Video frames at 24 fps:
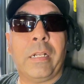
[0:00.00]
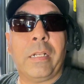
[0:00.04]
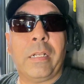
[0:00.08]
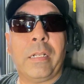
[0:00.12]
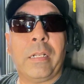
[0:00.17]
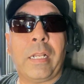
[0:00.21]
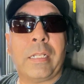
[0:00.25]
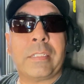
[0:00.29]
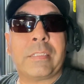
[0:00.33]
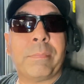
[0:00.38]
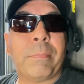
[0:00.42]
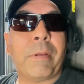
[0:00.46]

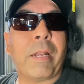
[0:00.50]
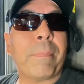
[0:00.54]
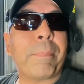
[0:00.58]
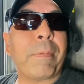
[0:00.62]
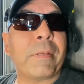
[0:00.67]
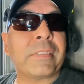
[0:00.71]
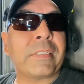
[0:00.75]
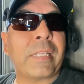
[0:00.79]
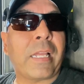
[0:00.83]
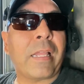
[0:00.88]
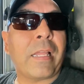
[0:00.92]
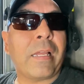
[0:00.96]
la semana
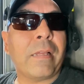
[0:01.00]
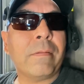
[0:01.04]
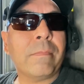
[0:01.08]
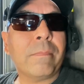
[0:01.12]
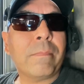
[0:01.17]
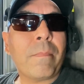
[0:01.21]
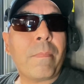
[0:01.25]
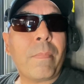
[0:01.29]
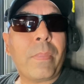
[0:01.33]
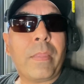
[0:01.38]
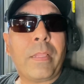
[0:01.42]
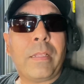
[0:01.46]
pasada
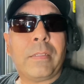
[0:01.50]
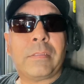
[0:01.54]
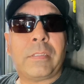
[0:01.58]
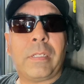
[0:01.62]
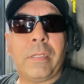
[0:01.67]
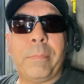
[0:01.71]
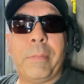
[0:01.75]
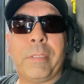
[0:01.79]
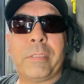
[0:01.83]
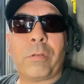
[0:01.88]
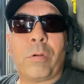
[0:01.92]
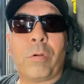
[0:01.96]

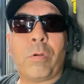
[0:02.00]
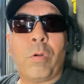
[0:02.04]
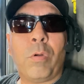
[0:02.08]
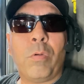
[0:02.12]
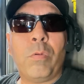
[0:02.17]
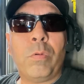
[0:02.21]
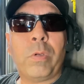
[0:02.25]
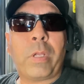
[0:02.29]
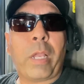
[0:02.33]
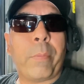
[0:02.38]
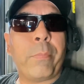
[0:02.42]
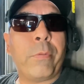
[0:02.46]
se me tronó
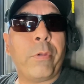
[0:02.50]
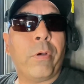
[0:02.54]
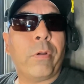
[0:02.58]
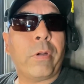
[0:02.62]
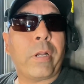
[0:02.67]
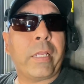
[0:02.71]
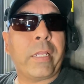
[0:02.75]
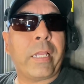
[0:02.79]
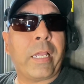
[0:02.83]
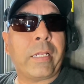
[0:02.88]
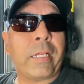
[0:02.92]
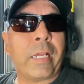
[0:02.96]
un camión
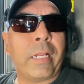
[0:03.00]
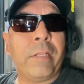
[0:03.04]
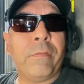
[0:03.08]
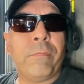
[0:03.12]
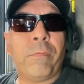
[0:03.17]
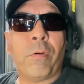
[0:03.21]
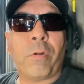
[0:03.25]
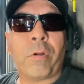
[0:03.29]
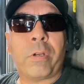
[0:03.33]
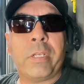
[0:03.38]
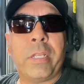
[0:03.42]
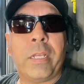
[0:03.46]
allá en
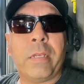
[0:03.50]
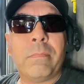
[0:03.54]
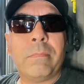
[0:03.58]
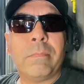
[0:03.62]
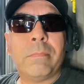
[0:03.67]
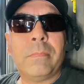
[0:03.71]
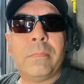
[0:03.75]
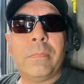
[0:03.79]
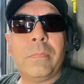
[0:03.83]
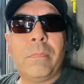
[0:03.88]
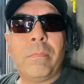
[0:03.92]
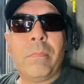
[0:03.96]
California
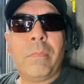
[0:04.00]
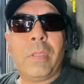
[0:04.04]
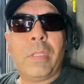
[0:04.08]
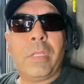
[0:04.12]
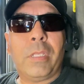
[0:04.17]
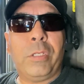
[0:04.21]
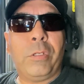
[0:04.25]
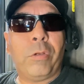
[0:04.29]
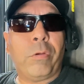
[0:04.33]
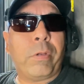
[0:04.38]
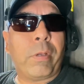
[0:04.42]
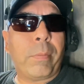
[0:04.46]

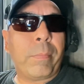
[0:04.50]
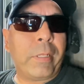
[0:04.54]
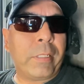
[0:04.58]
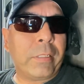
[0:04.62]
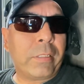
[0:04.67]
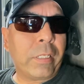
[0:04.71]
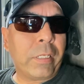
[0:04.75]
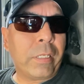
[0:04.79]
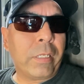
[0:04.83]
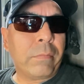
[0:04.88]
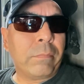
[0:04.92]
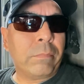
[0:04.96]
y
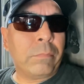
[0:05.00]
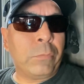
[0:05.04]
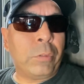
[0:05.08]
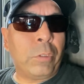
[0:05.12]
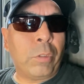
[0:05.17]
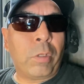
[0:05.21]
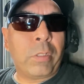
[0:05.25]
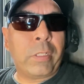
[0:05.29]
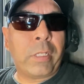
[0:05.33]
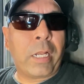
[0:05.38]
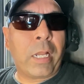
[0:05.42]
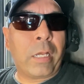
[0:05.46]
obviamente
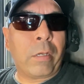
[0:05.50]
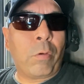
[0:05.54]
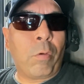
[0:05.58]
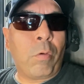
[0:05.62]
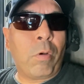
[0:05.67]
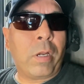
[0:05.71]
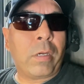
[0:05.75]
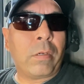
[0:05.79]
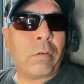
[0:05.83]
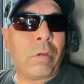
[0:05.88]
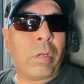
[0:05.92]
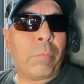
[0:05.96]
yo al de la
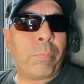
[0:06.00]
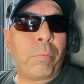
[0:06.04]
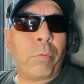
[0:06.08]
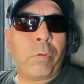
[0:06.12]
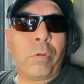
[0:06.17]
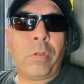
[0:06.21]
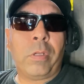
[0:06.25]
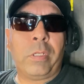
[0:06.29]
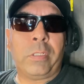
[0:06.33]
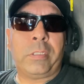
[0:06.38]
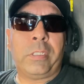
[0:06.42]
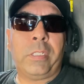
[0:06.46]
grúa no le
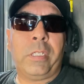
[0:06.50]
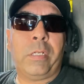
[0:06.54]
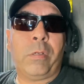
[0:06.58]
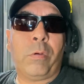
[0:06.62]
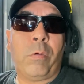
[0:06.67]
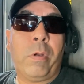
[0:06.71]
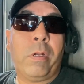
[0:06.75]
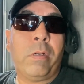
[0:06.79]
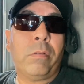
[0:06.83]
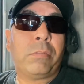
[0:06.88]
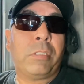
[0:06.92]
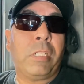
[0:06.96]
puedo decir, o
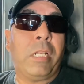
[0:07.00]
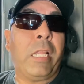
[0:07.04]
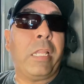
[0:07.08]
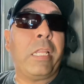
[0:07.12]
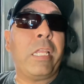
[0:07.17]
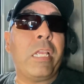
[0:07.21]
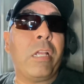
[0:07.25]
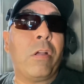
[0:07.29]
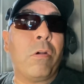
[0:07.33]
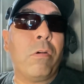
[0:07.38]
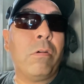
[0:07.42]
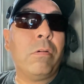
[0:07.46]
bueno, si le
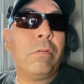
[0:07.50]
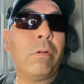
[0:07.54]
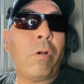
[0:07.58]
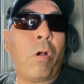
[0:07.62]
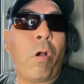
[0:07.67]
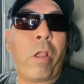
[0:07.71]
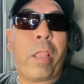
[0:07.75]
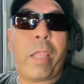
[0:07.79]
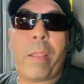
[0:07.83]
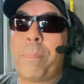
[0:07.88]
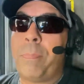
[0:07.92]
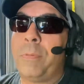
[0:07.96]
digo,
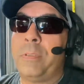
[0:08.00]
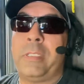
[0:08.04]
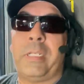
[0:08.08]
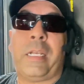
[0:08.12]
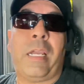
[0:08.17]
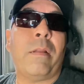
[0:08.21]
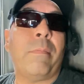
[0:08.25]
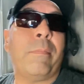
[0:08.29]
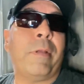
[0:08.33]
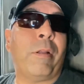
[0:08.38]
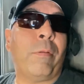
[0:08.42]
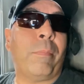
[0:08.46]
oye, pues
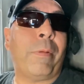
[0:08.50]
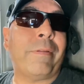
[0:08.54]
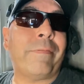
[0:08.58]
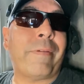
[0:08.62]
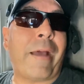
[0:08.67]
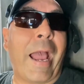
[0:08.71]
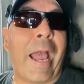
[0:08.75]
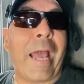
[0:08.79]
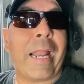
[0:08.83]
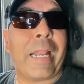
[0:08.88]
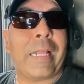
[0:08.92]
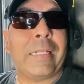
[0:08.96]
déjame lo más
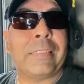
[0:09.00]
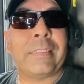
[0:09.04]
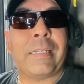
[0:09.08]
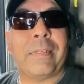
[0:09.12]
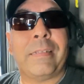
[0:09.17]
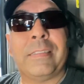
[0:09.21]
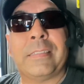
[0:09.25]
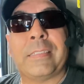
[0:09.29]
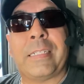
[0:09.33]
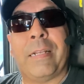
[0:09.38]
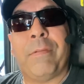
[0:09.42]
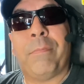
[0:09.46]
barato
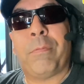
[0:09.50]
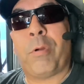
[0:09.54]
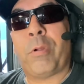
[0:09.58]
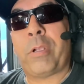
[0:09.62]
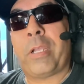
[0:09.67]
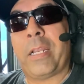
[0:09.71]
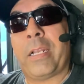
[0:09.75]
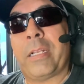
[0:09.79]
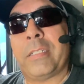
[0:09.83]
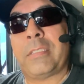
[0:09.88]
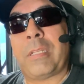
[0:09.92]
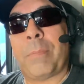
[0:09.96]
sabes que el
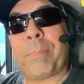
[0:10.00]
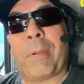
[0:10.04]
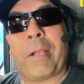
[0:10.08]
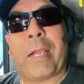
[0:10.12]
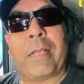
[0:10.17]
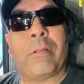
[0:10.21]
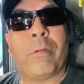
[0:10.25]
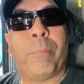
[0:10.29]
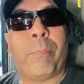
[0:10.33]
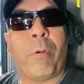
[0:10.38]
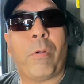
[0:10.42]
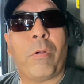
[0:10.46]
broker está
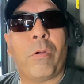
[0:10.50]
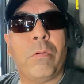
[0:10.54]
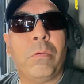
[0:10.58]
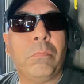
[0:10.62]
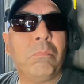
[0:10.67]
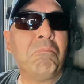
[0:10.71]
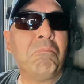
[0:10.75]
pagando poco,